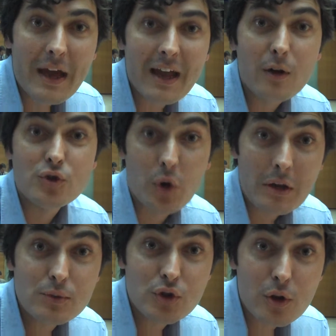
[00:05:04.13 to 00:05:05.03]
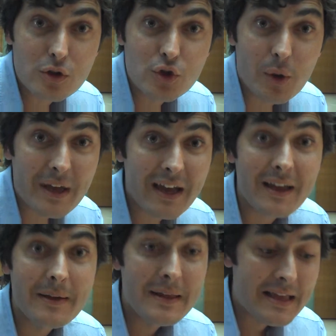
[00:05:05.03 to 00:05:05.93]
viaje, construíamos nosotros nuestro
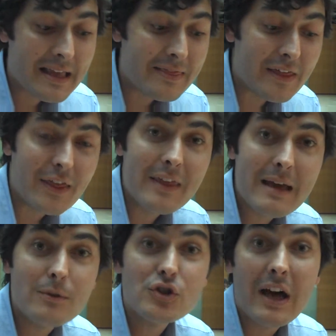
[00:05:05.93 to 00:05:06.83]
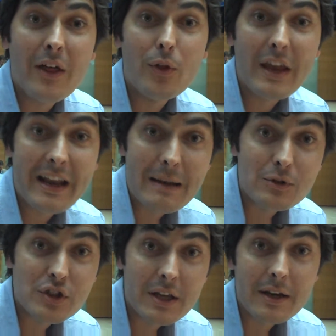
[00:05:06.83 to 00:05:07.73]
viaje, decidíamos a dónde
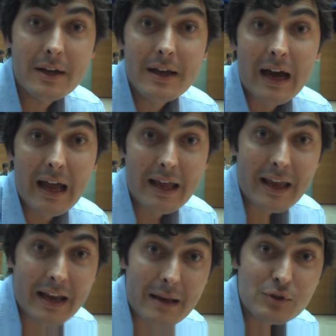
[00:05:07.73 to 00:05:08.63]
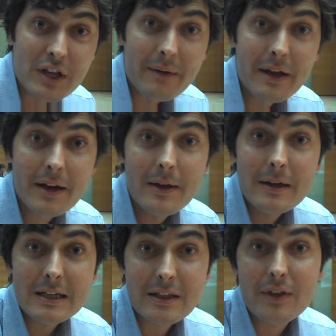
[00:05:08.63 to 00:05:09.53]
queríamos ir, qué queríamos ir a ver.
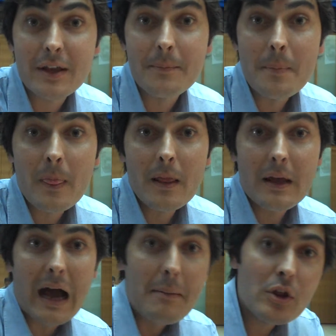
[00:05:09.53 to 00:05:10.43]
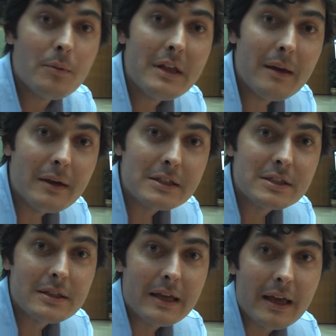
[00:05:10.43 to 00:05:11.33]
Es decir, a mí no me
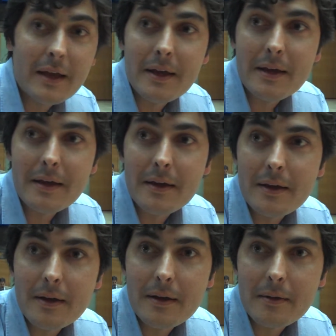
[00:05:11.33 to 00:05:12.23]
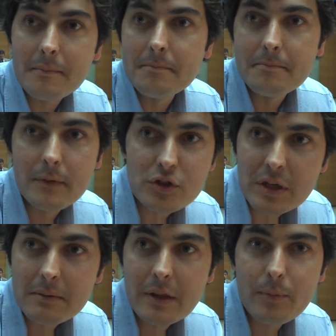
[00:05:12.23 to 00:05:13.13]
lleves, eh, no
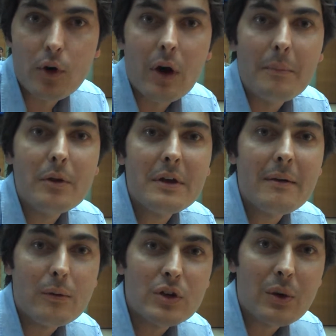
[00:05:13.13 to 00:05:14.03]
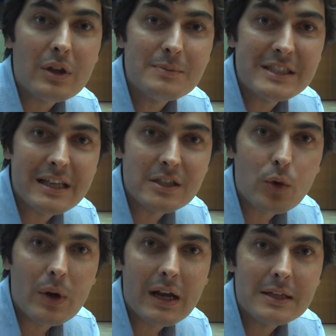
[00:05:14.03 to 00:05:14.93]
sé, te pongo, a mí no me lleves a, unas piscinas
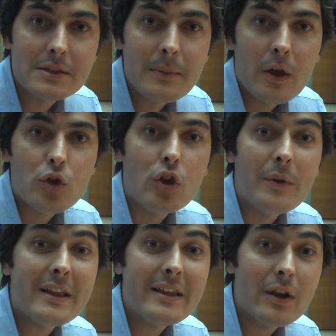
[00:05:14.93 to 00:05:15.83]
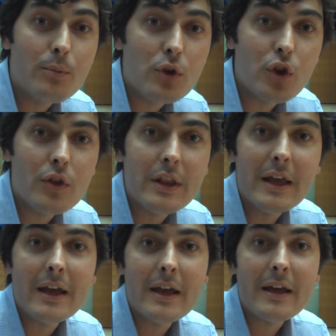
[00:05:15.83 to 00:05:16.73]
naturales donde voy a tener un montón
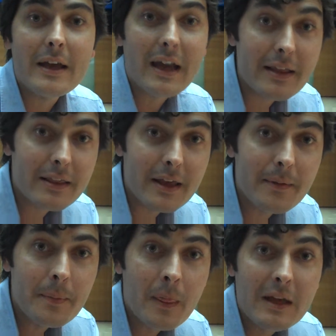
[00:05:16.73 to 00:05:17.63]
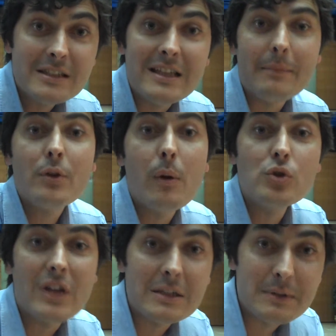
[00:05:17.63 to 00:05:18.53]
de gente si a mí no me
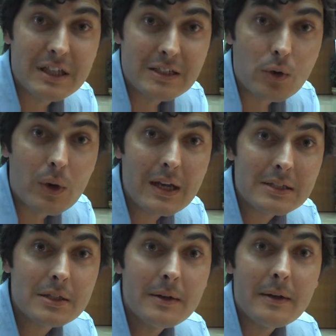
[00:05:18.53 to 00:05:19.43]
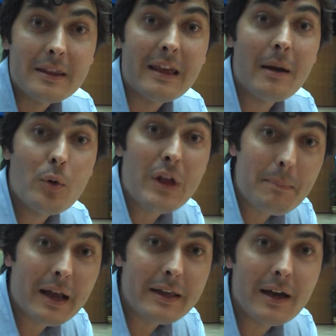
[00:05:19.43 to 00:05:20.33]
gustan las piscinas naturales. Llévame una
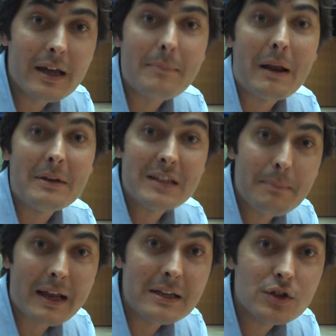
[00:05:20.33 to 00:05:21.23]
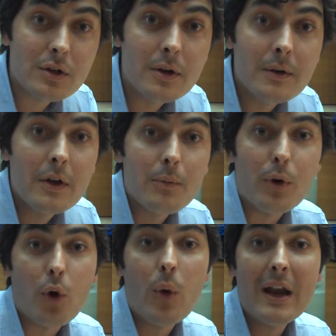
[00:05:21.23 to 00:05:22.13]
playa que para mí es el paraíso.
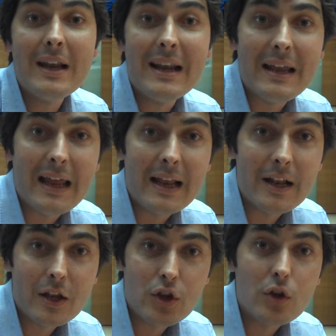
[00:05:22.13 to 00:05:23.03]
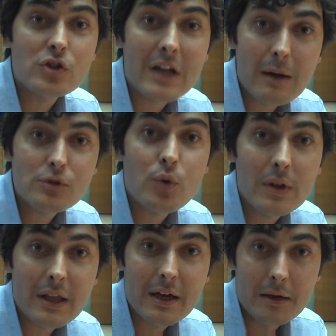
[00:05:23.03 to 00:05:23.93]
Por lo cual, yo nos dábamos
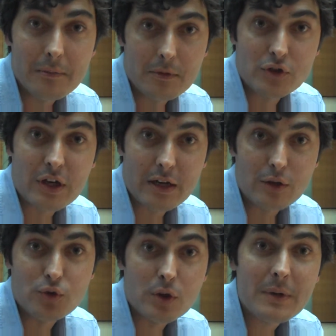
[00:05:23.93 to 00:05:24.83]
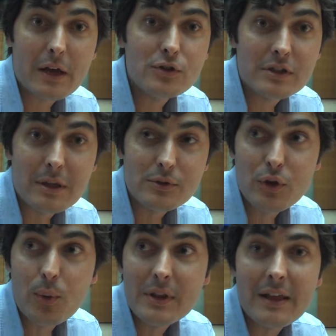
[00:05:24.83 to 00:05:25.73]
cuenta, o sea, los nuevos viajeros nos estamos
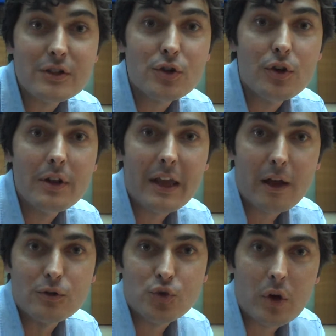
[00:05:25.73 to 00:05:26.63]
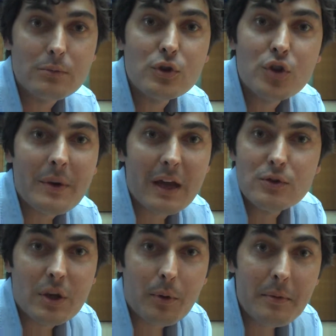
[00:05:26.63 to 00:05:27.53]
dando cuenta de eso, ¿no? De que construimos nuestro viaje a
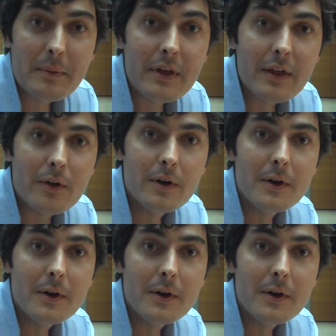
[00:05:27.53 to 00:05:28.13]
nuestra propia medida,